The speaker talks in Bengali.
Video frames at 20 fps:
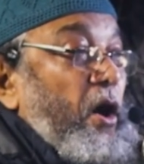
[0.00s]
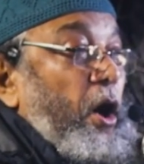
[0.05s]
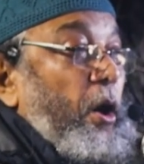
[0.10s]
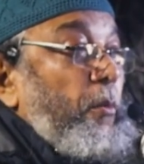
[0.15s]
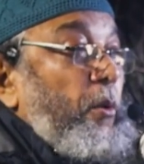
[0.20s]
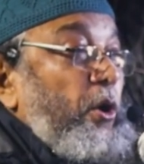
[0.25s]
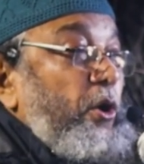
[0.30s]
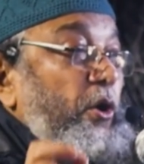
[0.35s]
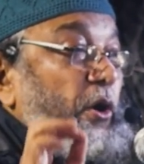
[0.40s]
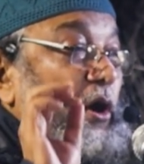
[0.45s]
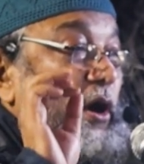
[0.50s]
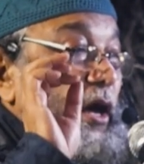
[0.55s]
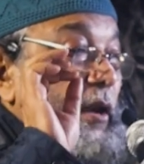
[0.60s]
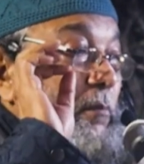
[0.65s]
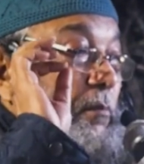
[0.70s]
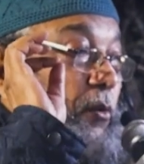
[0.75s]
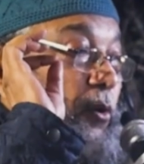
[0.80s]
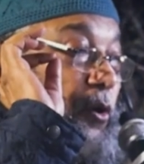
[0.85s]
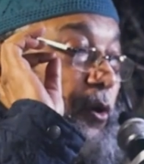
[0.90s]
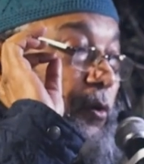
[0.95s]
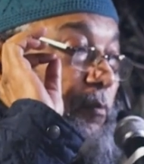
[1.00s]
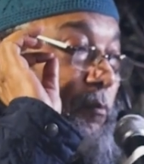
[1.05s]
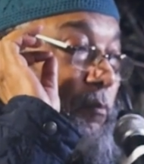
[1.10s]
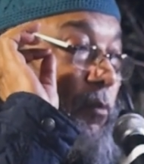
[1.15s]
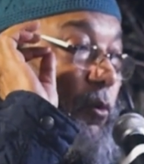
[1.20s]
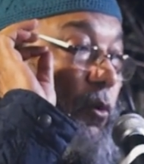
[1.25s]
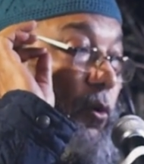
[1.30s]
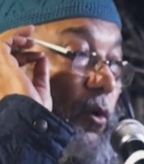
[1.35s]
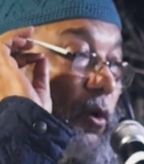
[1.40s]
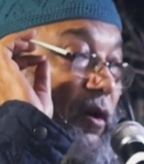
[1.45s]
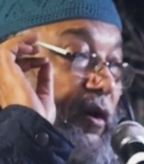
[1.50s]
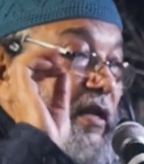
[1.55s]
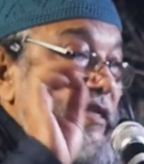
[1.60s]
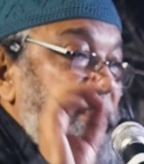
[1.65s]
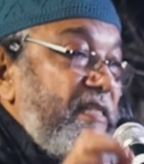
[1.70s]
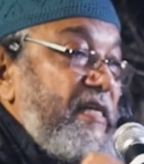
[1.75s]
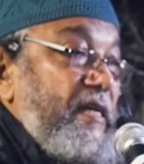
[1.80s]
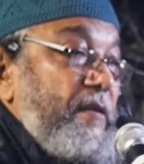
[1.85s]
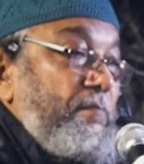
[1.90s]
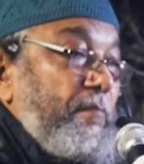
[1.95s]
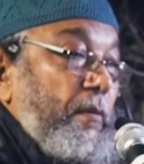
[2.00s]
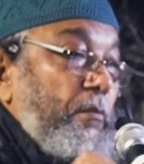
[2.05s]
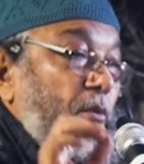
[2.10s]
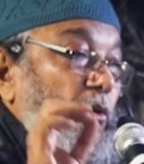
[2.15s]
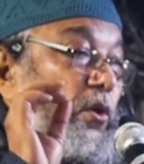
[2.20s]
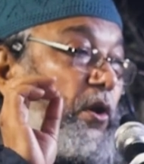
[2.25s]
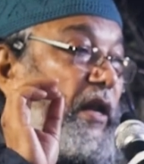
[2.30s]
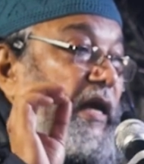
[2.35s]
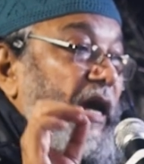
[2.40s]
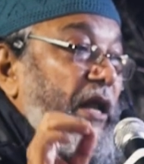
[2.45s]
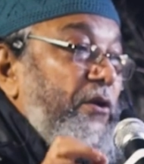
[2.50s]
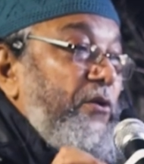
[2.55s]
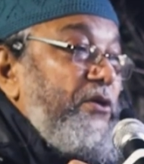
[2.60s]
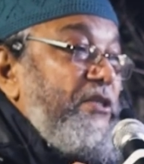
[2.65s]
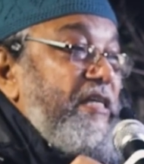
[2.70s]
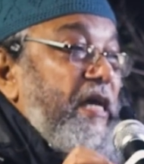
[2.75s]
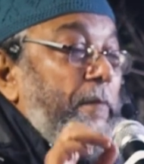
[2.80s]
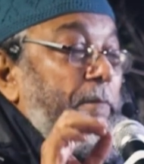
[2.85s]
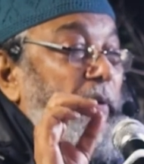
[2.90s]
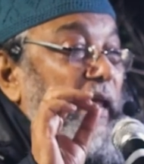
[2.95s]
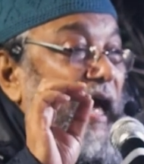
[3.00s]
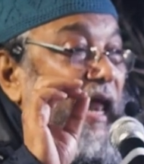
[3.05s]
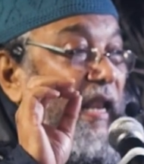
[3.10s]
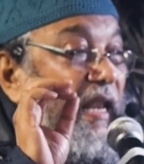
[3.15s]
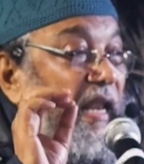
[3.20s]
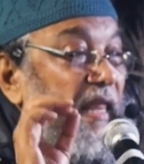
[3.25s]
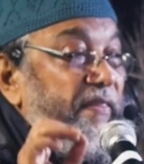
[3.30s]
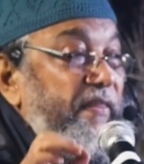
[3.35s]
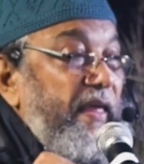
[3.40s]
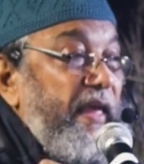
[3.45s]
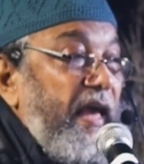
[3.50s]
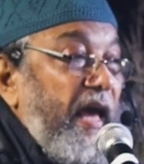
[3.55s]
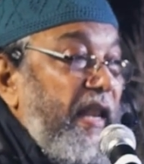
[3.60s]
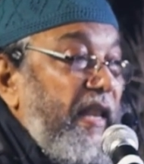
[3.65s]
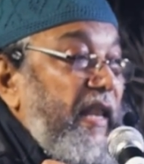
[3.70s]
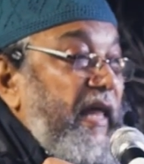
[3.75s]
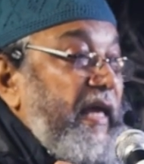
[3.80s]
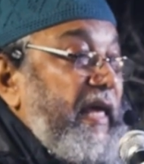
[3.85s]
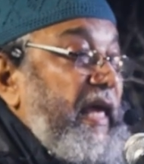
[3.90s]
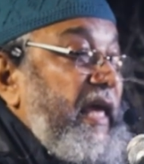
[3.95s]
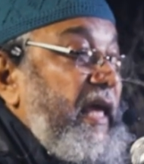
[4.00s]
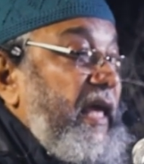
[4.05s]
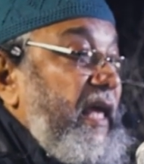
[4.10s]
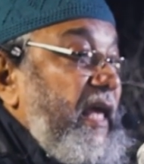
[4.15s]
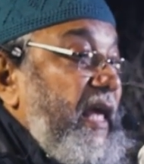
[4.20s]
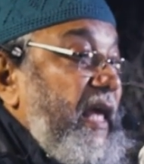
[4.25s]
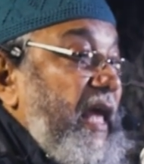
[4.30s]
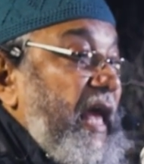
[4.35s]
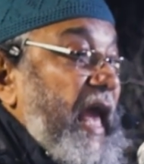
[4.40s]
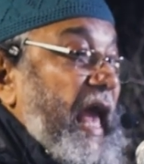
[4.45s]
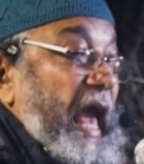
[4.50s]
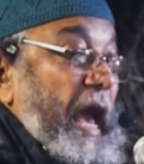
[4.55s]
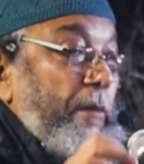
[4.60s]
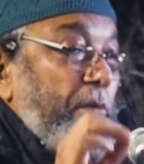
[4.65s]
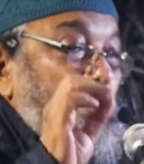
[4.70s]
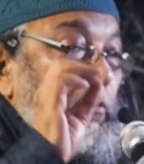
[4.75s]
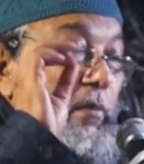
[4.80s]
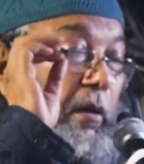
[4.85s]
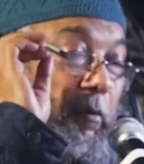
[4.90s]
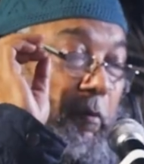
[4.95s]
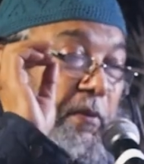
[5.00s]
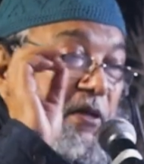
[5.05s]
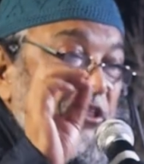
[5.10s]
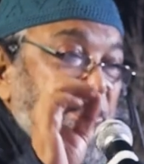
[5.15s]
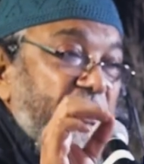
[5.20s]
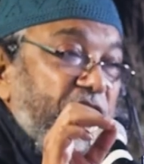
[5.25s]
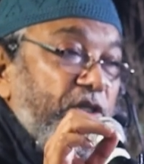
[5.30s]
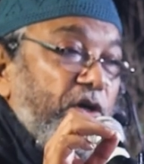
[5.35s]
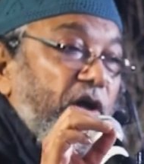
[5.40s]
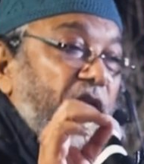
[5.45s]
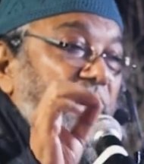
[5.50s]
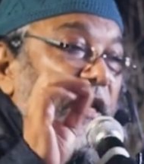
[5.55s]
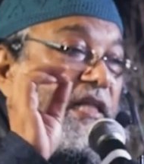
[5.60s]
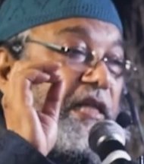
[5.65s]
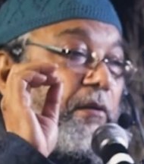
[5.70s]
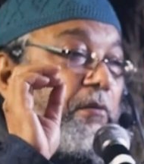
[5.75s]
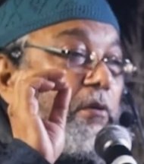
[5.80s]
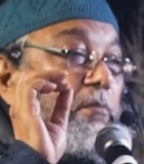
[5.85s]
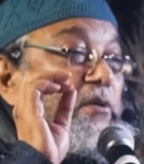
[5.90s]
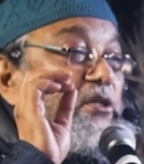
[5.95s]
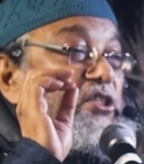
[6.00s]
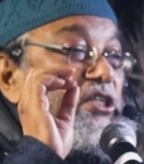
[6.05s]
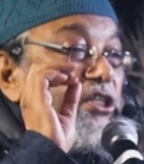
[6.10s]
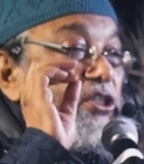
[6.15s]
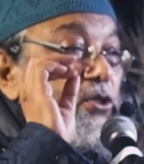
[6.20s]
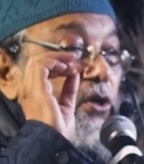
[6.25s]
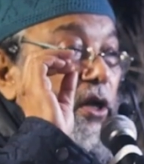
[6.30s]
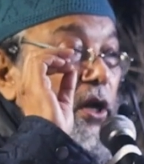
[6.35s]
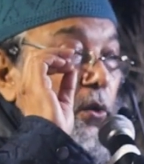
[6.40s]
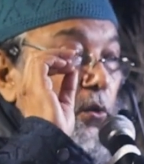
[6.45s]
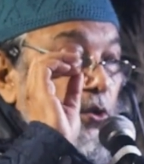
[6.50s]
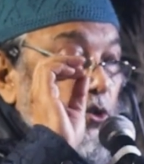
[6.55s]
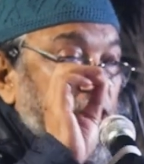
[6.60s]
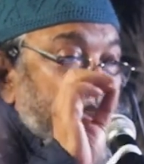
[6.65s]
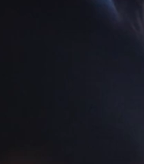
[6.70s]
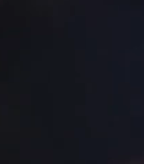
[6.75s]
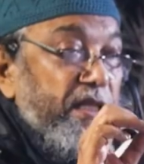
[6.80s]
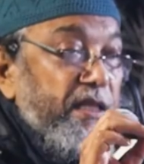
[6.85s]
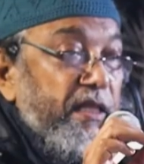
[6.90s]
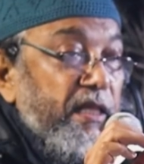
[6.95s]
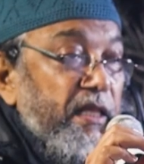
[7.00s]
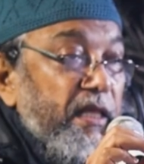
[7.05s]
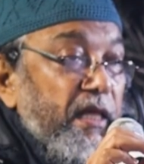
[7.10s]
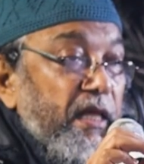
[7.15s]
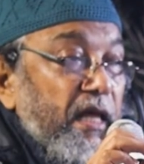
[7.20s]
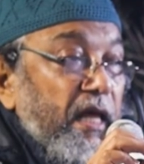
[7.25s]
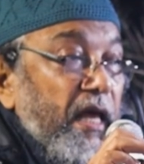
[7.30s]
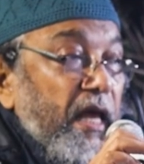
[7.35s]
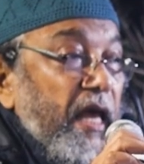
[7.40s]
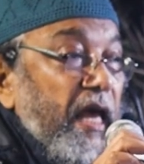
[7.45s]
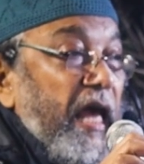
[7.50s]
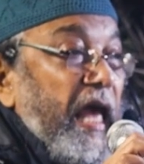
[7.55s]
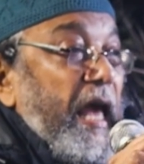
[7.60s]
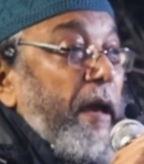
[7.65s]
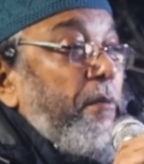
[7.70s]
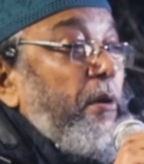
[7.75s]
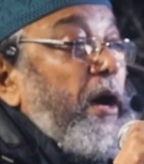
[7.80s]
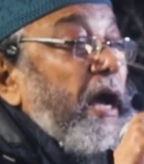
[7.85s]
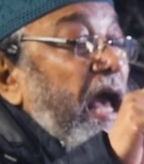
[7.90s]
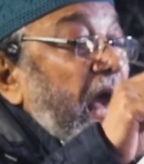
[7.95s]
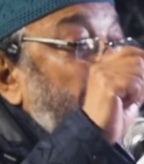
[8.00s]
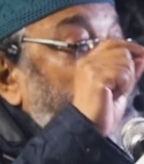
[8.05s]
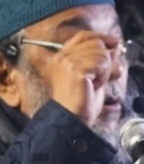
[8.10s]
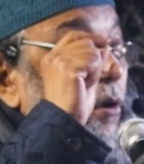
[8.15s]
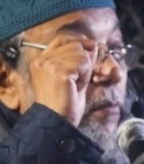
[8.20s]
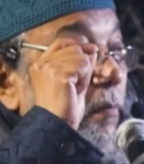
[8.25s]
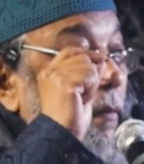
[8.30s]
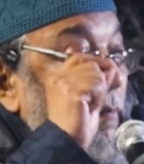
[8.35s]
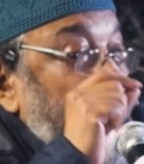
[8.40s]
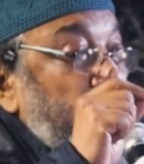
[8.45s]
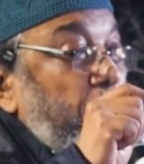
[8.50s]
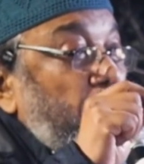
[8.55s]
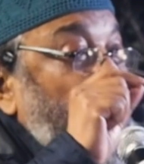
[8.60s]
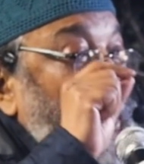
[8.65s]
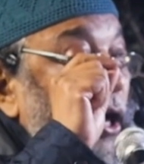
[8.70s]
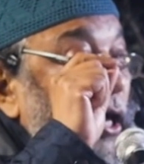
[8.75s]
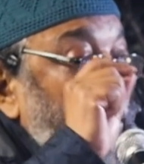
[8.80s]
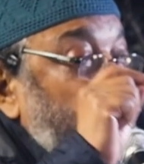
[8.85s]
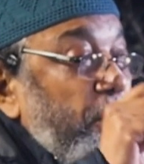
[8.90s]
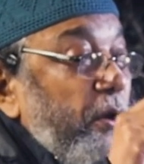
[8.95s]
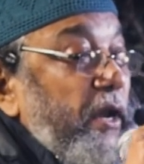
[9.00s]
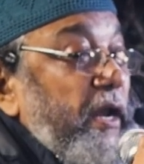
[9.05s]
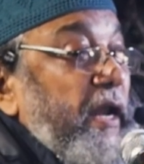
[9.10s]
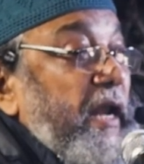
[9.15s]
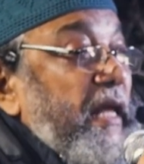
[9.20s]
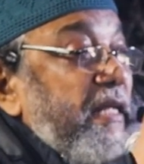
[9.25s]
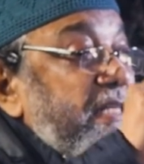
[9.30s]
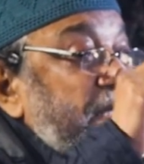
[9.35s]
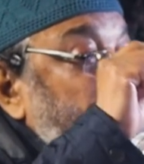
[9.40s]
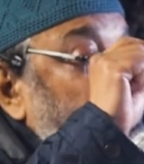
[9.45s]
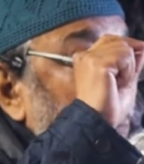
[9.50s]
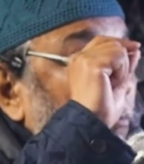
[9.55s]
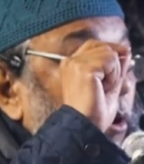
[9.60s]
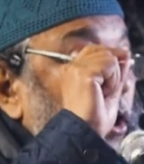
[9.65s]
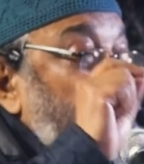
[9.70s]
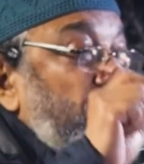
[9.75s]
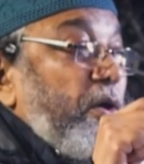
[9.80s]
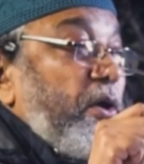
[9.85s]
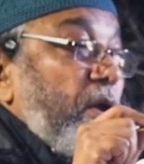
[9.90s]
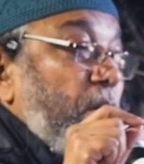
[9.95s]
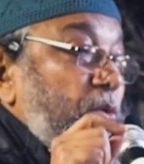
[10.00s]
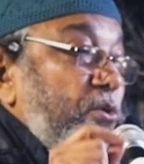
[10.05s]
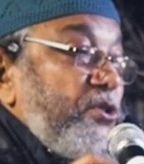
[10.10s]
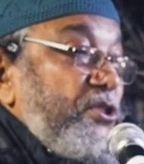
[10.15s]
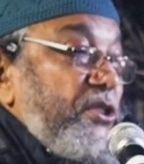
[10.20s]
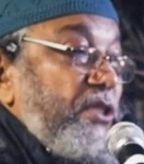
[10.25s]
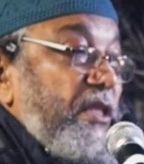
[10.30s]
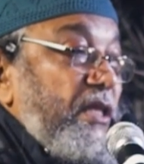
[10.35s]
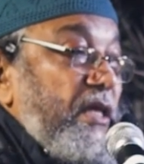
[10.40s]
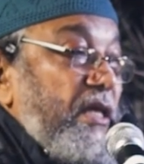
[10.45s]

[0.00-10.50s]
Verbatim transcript: অবক্ষয় হার মূল রিজন বা মূল কারণ হচ্ছে আপনি আল্লাহতে আল্লাহকে এমনভাবে বিশ্বাস করেন না যেমন বিশ্বাস করা উচিত এবং এমনভাবে ভয় করেন না যেমন ভয় করা উচিত